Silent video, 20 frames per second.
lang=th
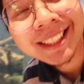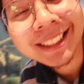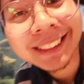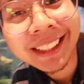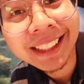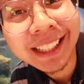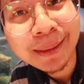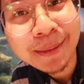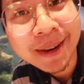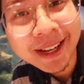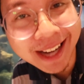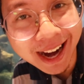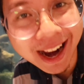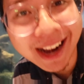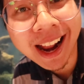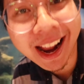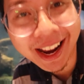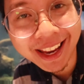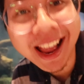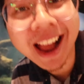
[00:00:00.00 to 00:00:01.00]
ในธรรมชา
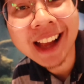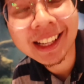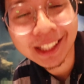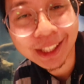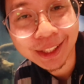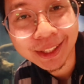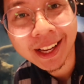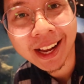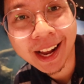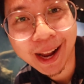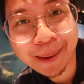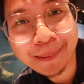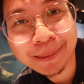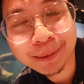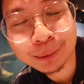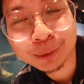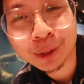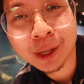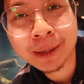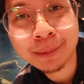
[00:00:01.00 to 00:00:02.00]
ติหายากแล้วนะครับ
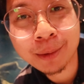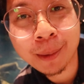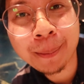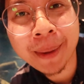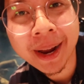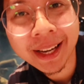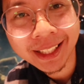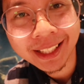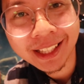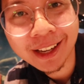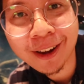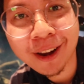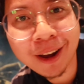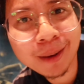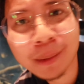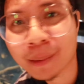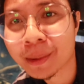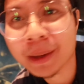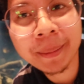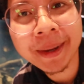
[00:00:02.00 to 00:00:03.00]
ตอนผมไปที่นคร
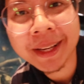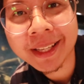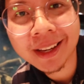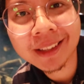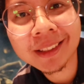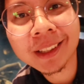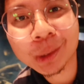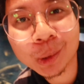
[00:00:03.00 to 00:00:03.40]
ผมยังไม่เจอสัก